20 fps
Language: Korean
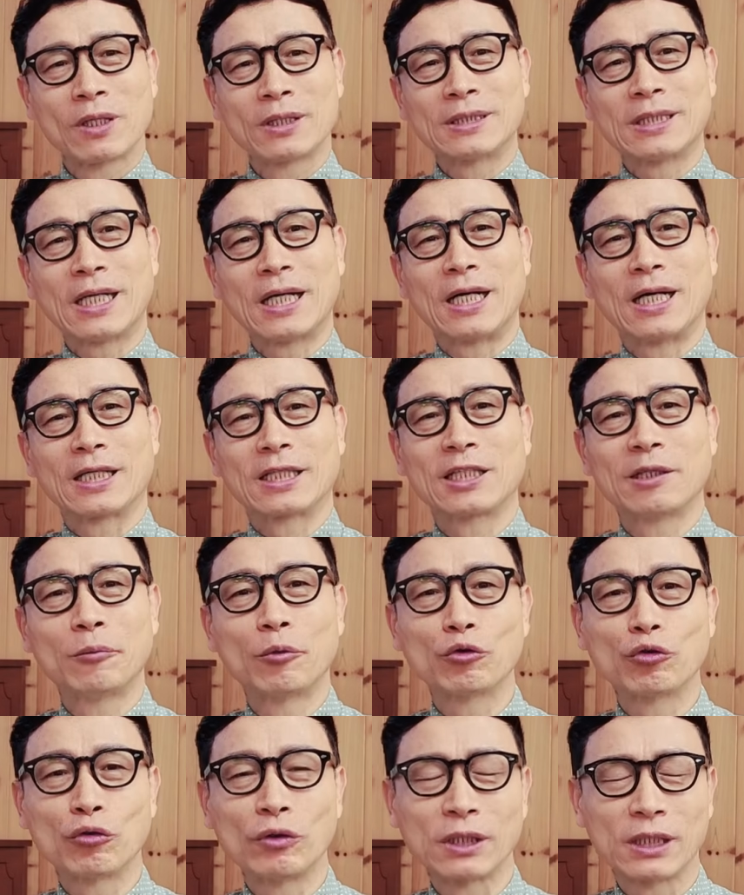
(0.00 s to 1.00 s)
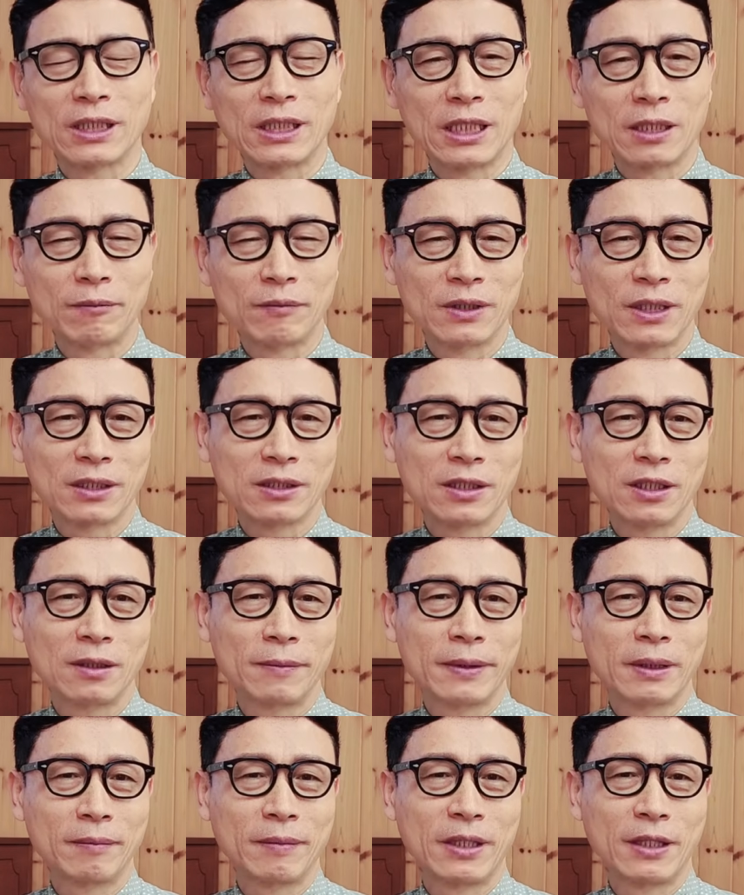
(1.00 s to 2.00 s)
자 개모종을 기다립니다
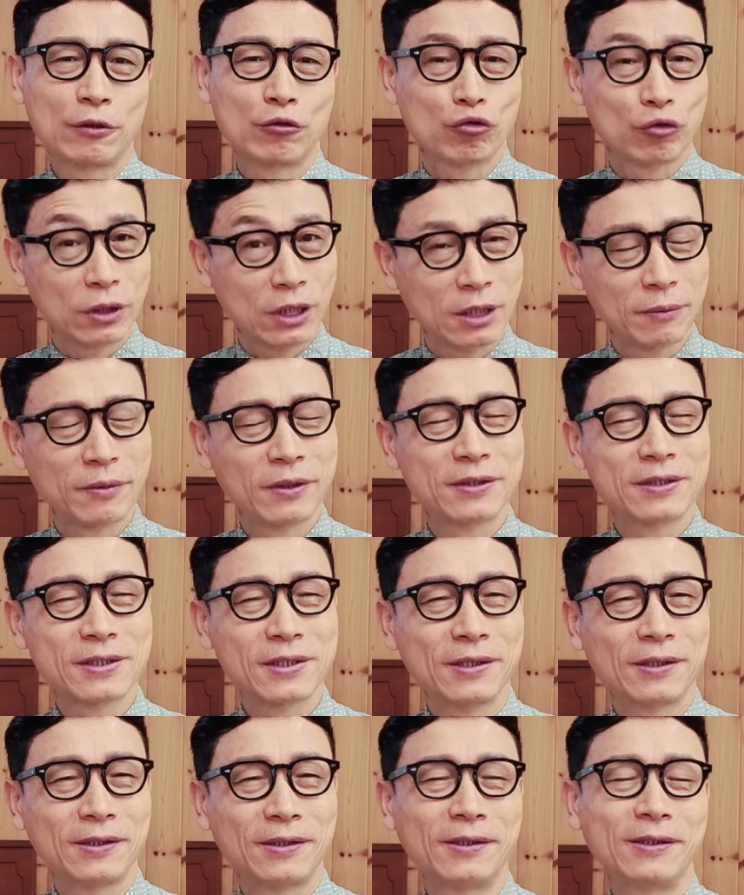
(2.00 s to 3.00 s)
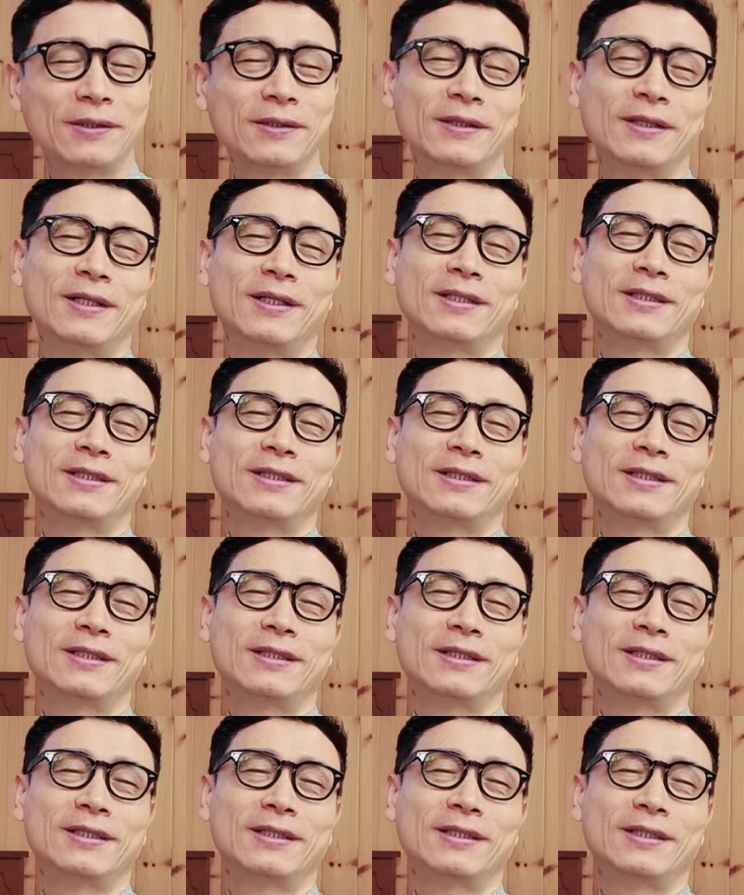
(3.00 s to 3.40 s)
700만에 축하하면서